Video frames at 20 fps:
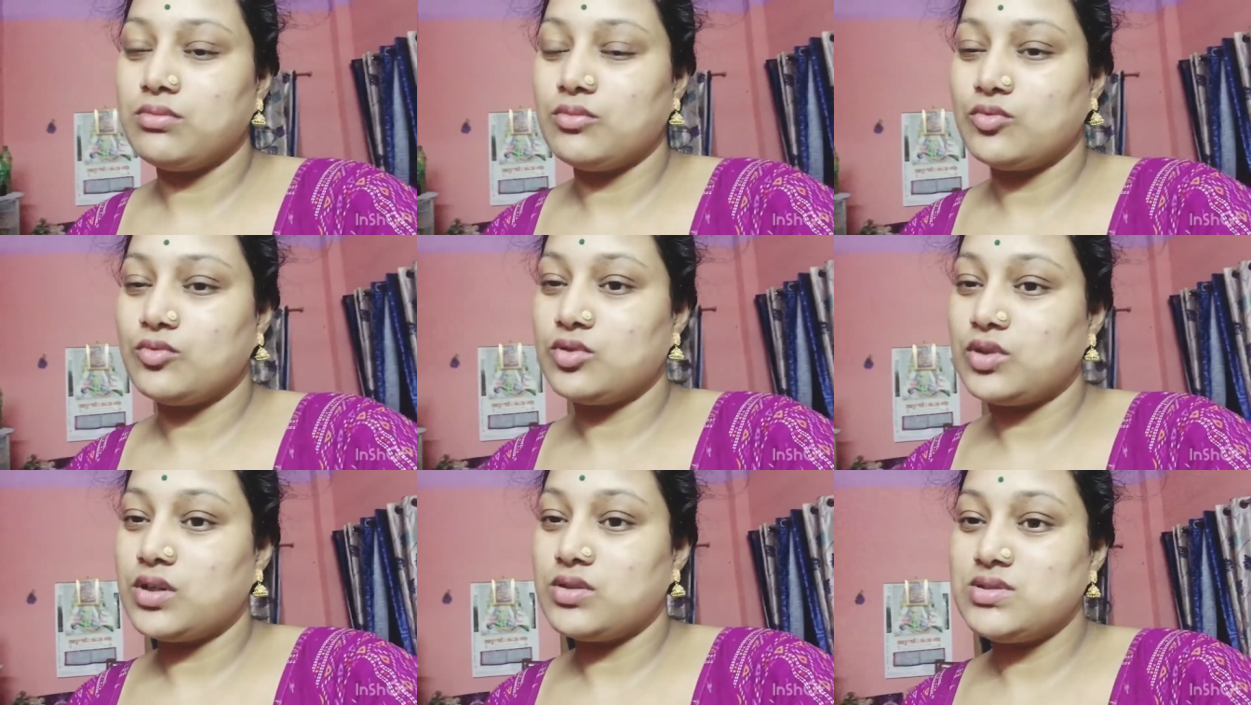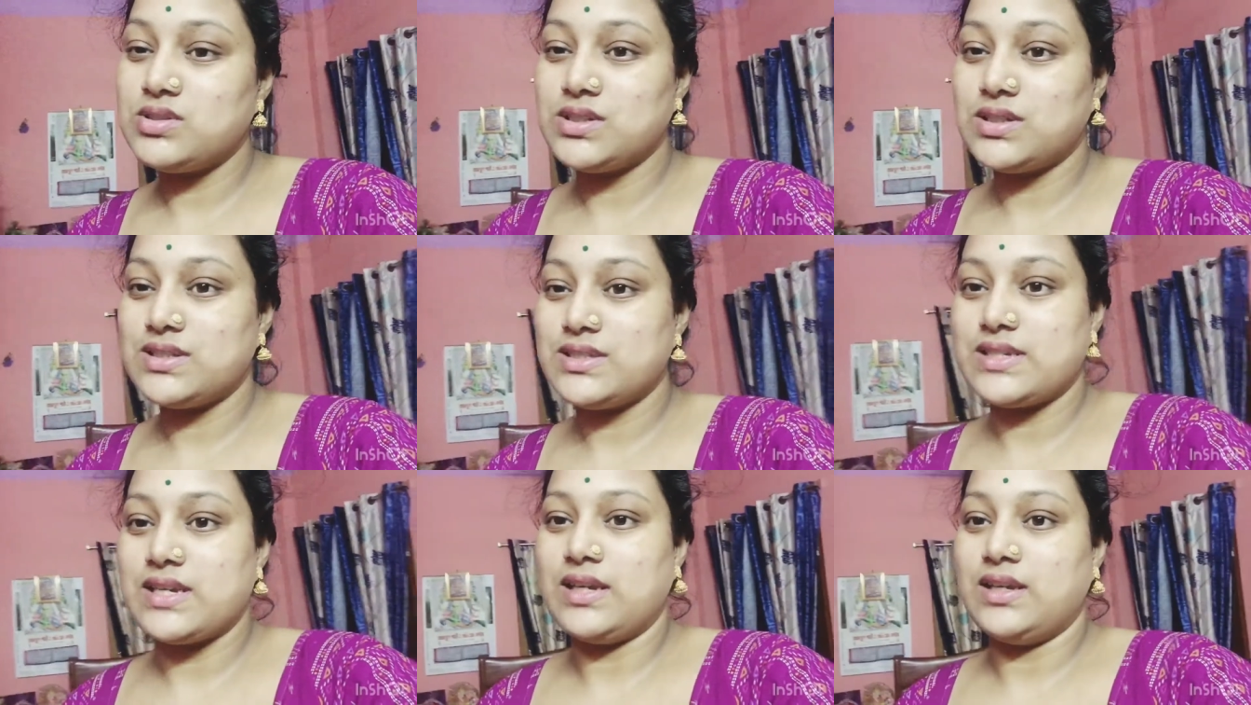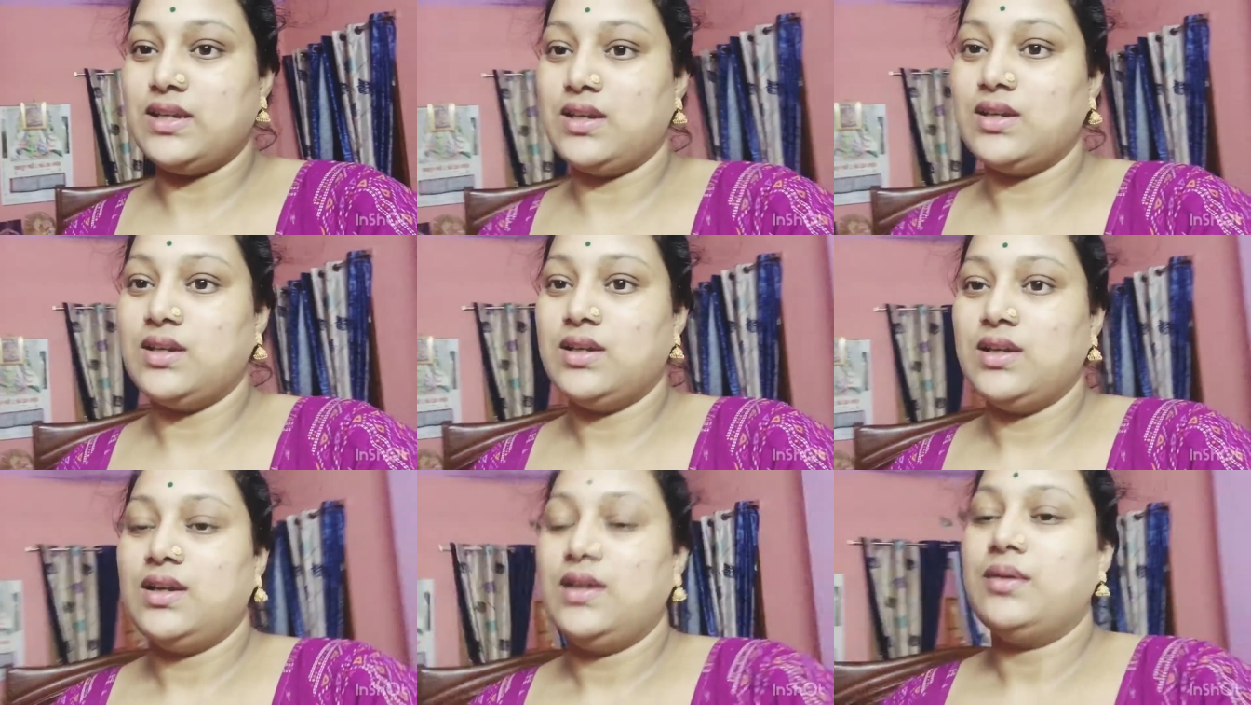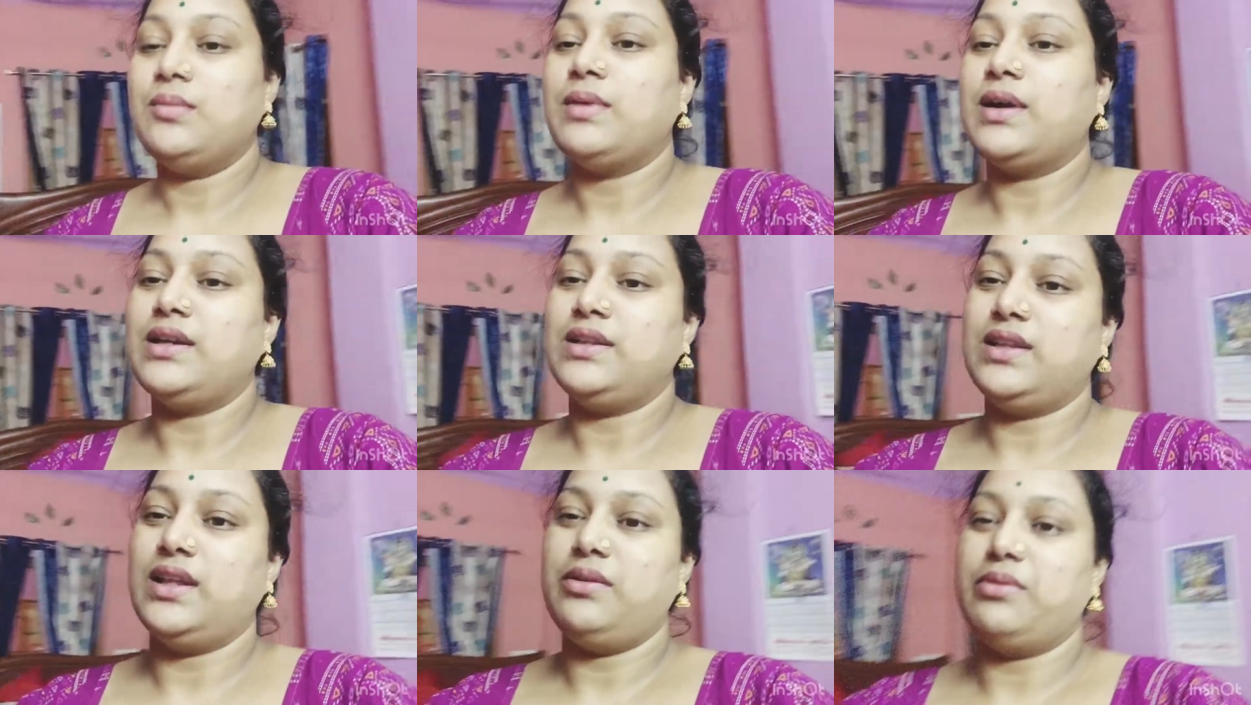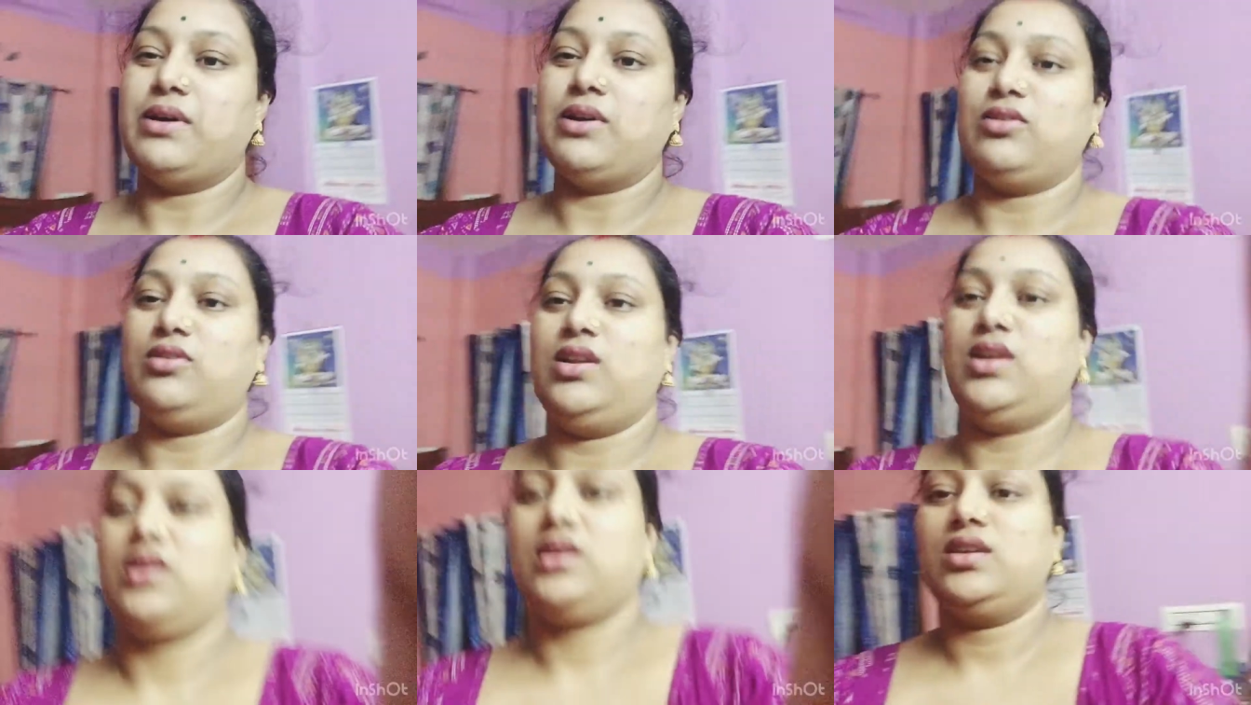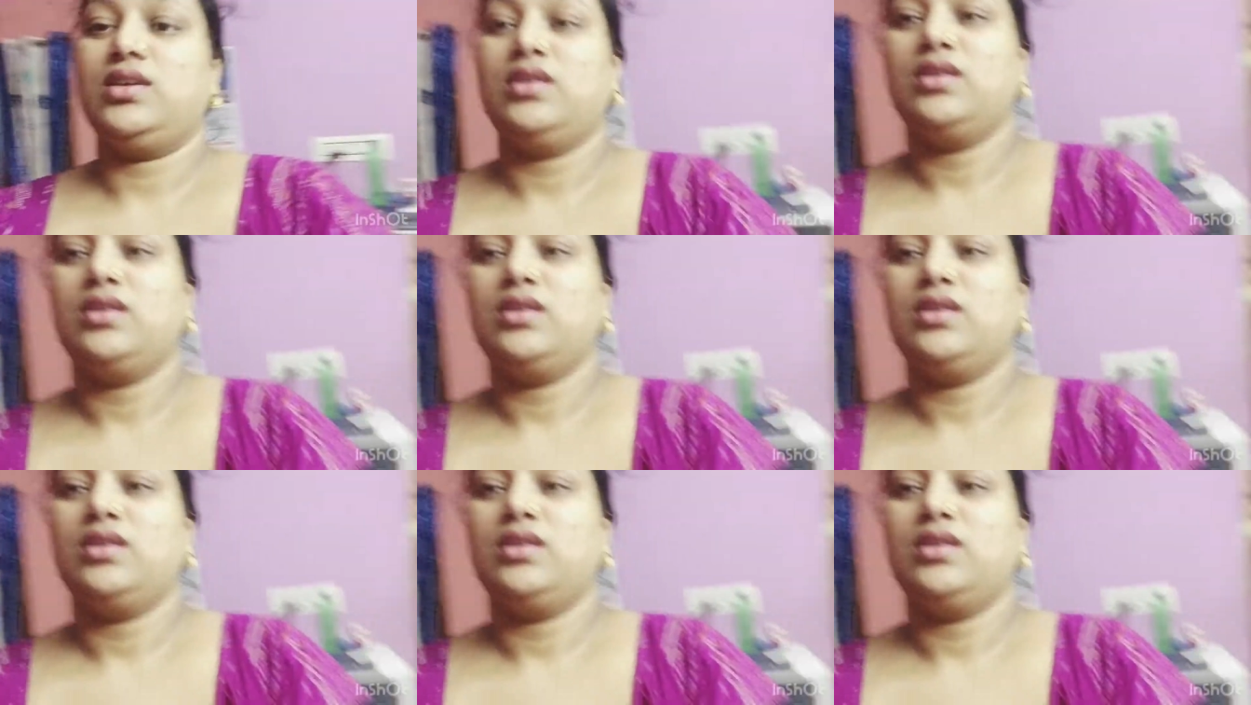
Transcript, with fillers: কোথাও যেতে চাই না বাড়িতেই ভালো লাগে